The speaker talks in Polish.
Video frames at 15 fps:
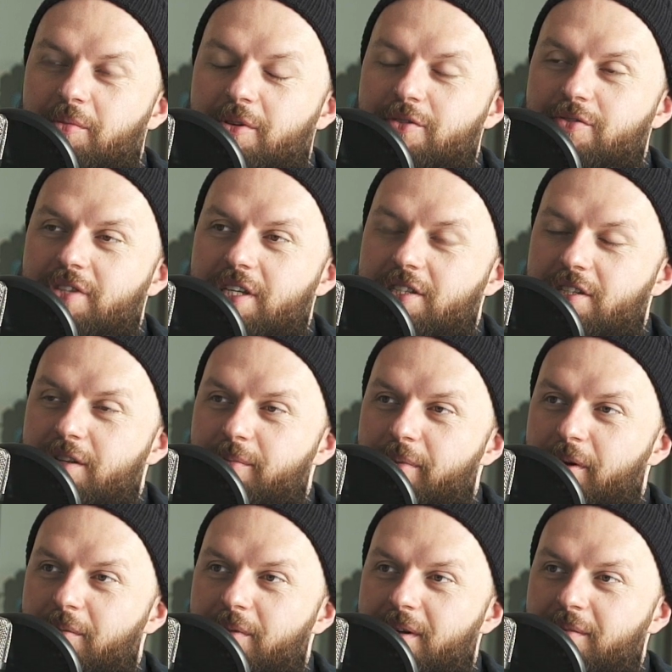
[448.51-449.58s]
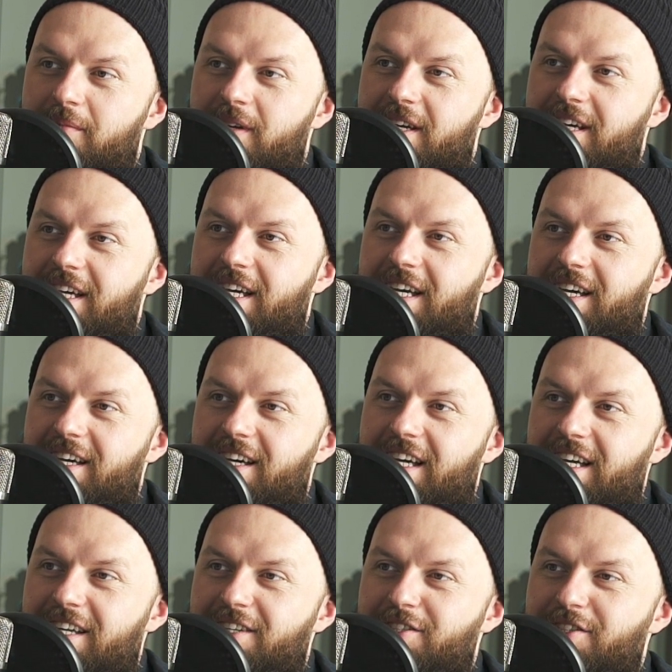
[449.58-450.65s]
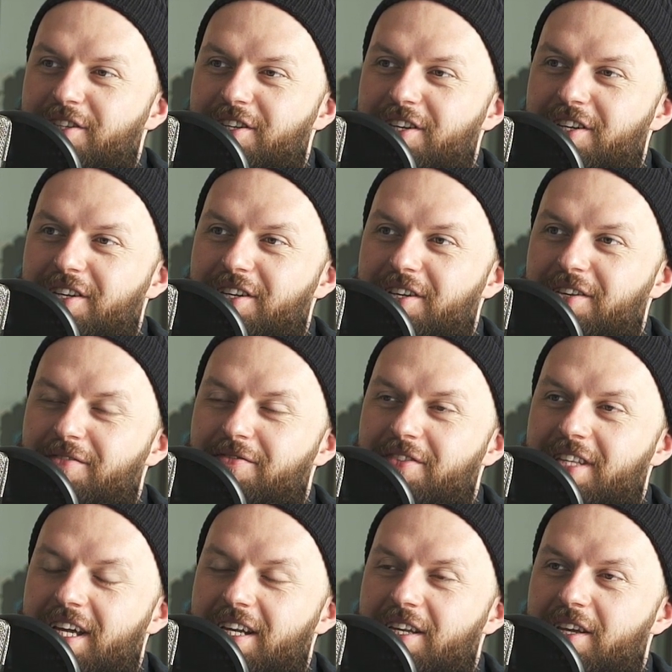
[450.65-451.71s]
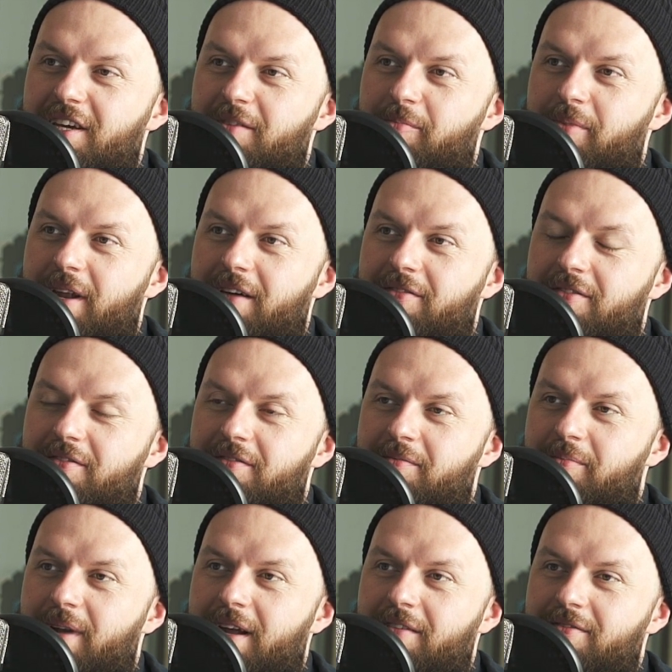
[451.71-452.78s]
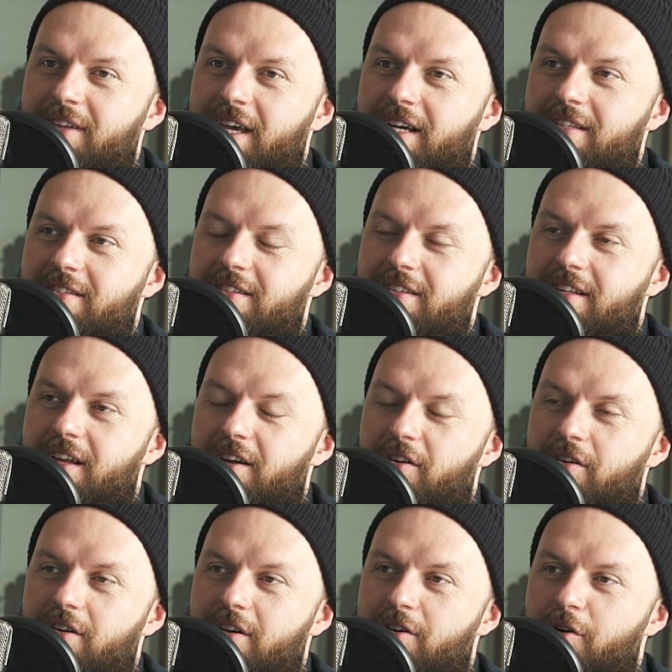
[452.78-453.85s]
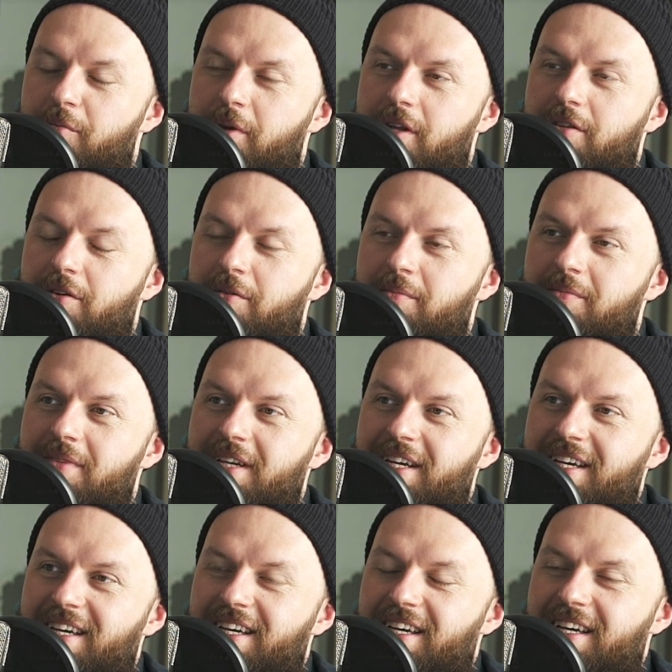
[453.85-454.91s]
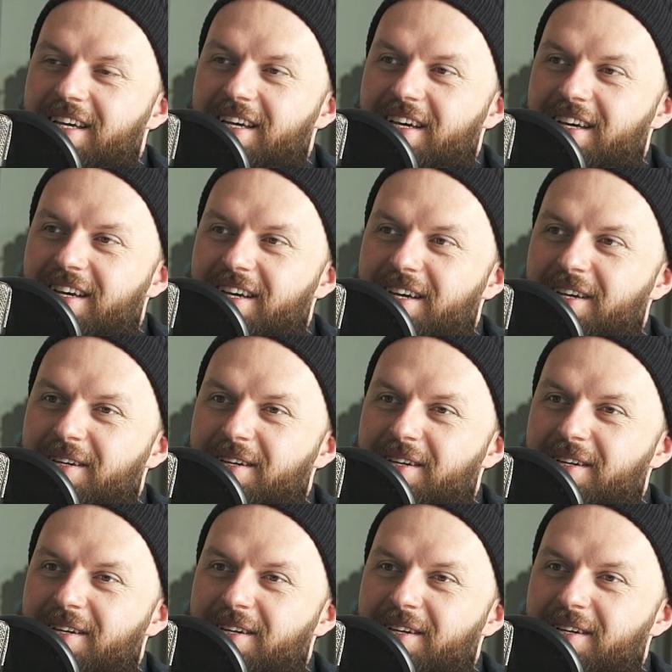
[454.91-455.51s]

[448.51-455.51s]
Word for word: im rozwiązać inny problem – E, czyli wydanie praw, praw jazdy mm -hmm. dla kobietom. Dla kobiet. No ten e,